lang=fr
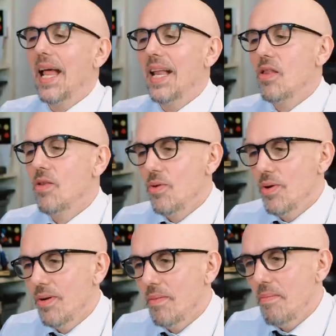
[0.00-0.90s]
Elle est
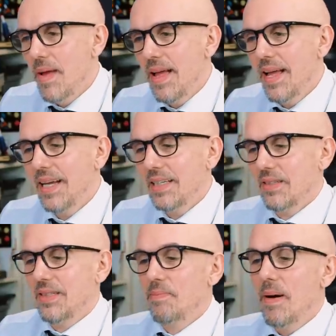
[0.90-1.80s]
nulle, mais je
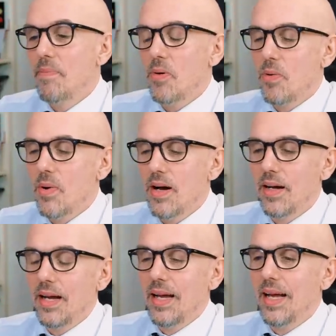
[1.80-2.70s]
ne sais pas pourquoi,
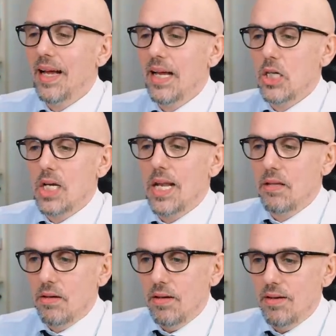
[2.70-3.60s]
je
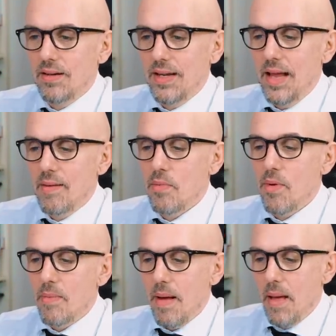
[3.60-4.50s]
l'adore et
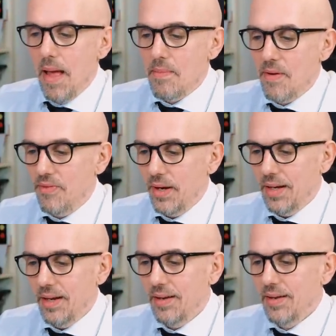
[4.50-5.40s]
elle m'a fait rire.